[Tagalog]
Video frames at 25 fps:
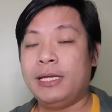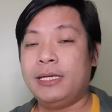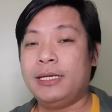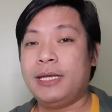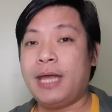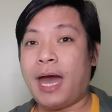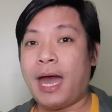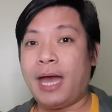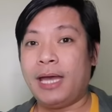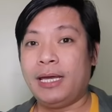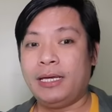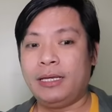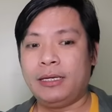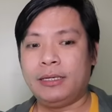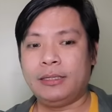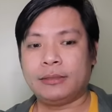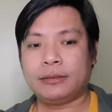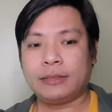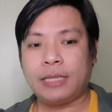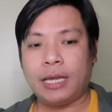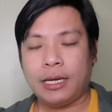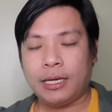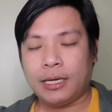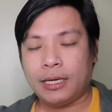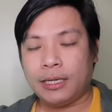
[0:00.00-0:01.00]

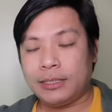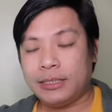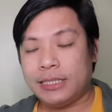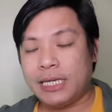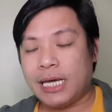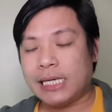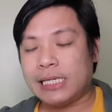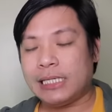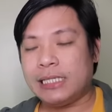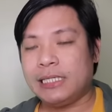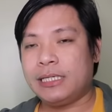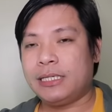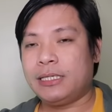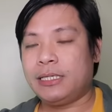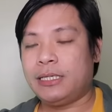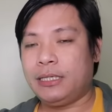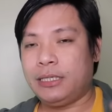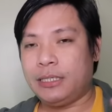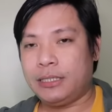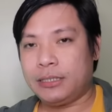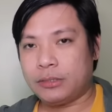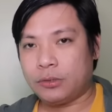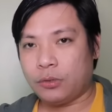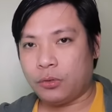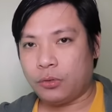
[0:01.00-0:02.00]
dahil talagang
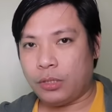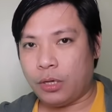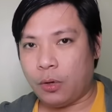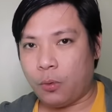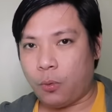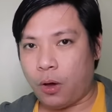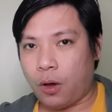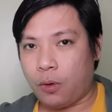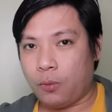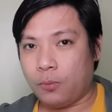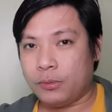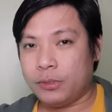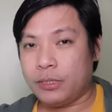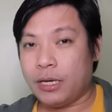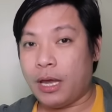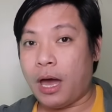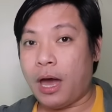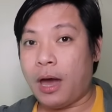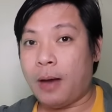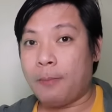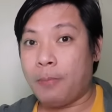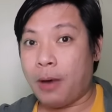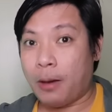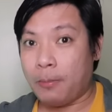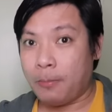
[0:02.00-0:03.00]
nare-release o
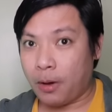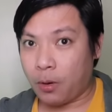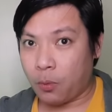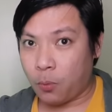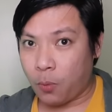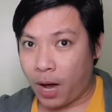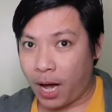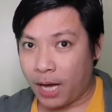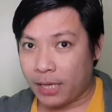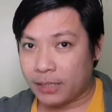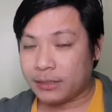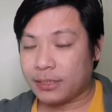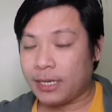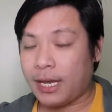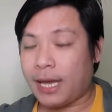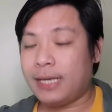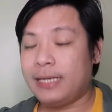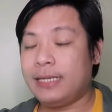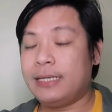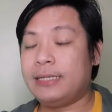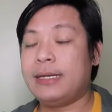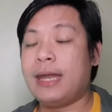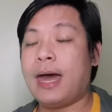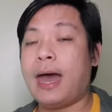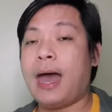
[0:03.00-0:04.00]

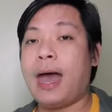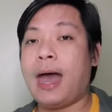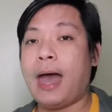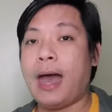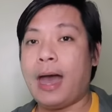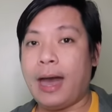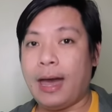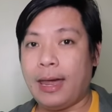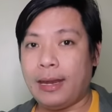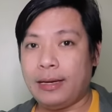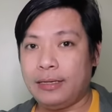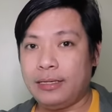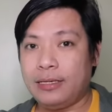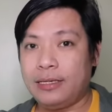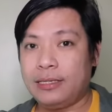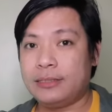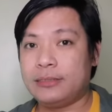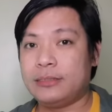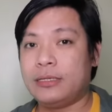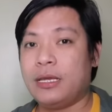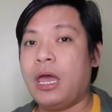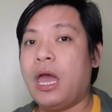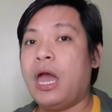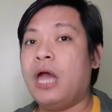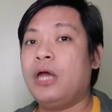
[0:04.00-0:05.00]
nababawasan,
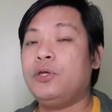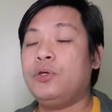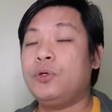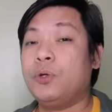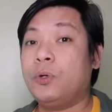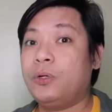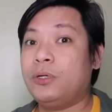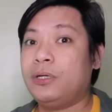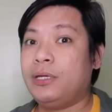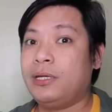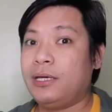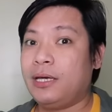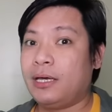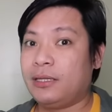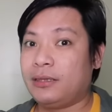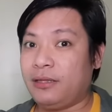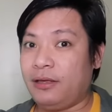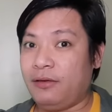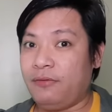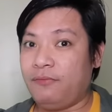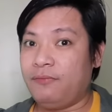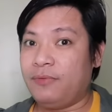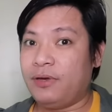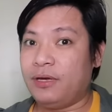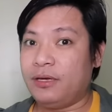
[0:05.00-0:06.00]
naaalis yung
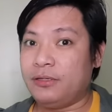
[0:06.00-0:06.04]
negative